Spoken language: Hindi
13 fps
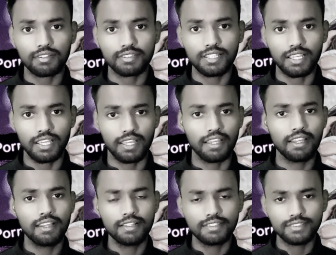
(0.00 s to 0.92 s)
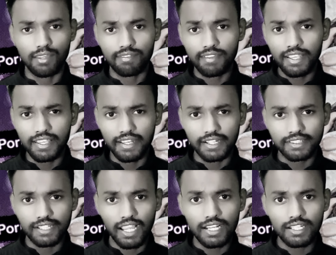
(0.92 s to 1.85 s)
हो सकती है जैसे
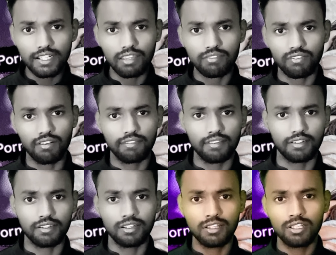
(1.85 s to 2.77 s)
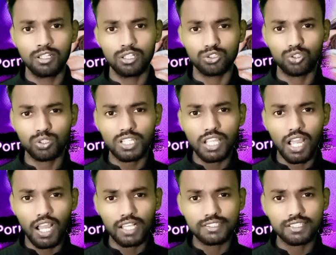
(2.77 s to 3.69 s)
इरेक्टाइल डिसफंक्शन जो
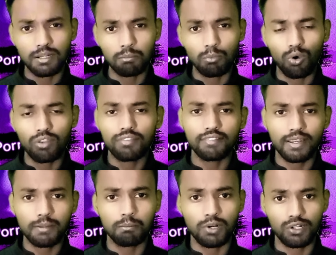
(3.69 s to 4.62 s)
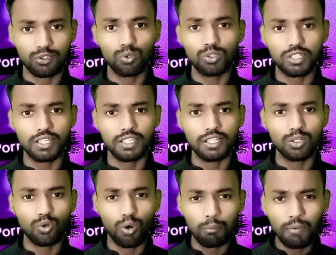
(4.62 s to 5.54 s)
कि आजकल बहुत सारे मर्दों
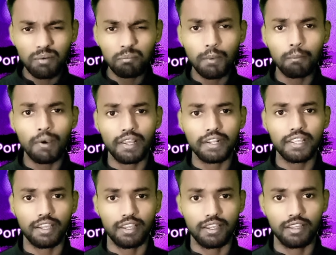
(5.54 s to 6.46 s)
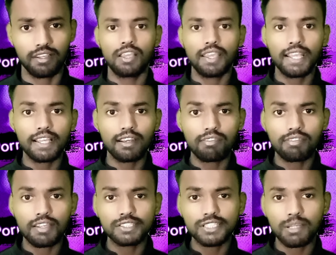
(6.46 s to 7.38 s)
की कॉमन बीमारी है एक
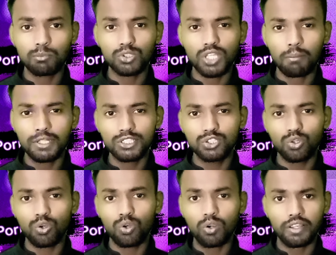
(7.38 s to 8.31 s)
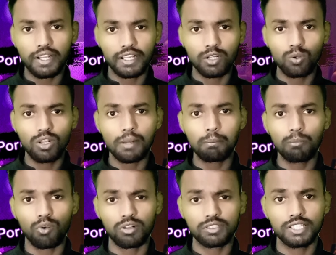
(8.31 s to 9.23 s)
रिसर्च के मुताबिक जो लोग
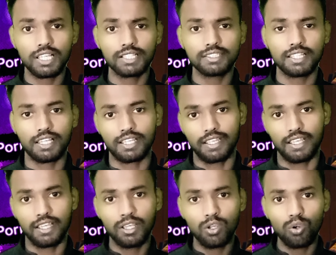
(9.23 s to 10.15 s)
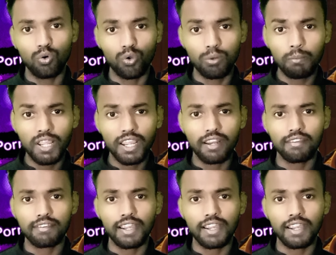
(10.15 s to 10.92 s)
रेगुलर पॉर्न देखते हैं उनमें